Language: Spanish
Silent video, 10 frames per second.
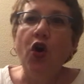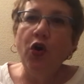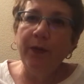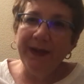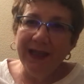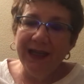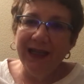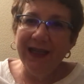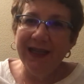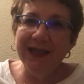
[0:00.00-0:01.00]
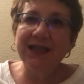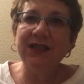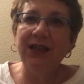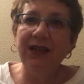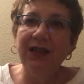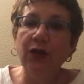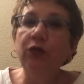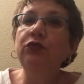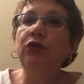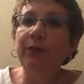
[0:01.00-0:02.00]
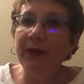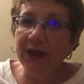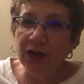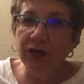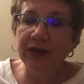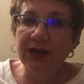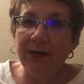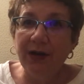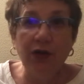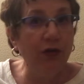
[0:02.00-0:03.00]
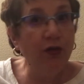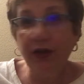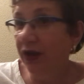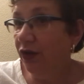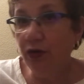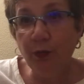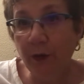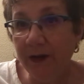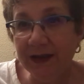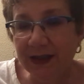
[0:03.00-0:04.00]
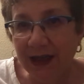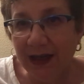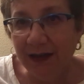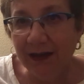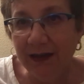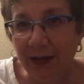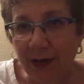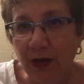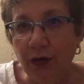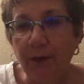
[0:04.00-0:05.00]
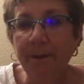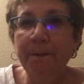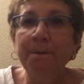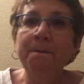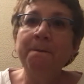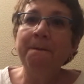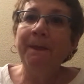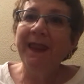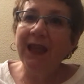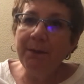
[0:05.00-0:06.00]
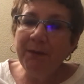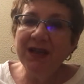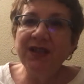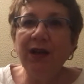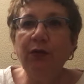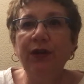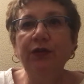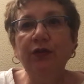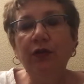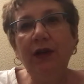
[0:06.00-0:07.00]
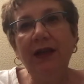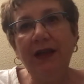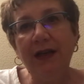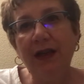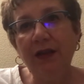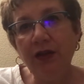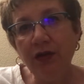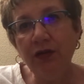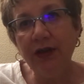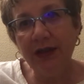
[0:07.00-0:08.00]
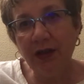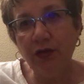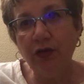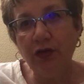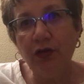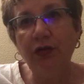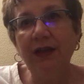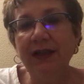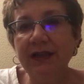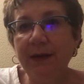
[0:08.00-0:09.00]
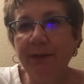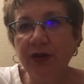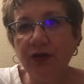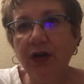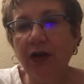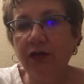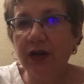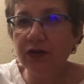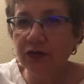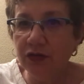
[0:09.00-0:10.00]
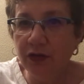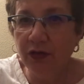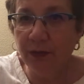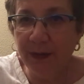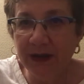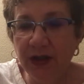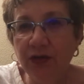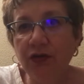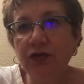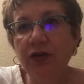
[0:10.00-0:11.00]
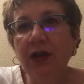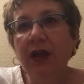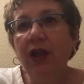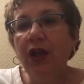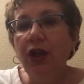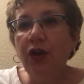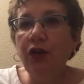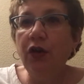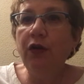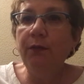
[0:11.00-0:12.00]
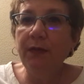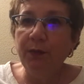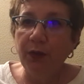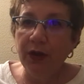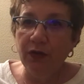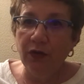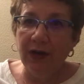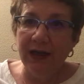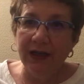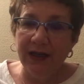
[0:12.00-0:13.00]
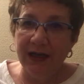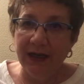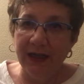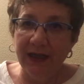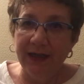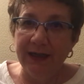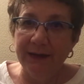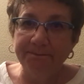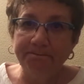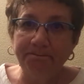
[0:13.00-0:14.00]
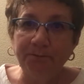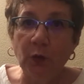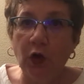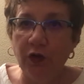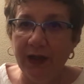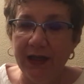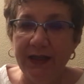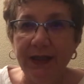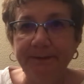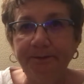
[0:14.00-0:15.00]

o bien es eh, un compañero de trabajo y no puedes dejar el trabajo. ¿Qué pasa cuando la relación que tengo con esa persona con rasgos sociopáticos no me puedo alejar de él o de ella?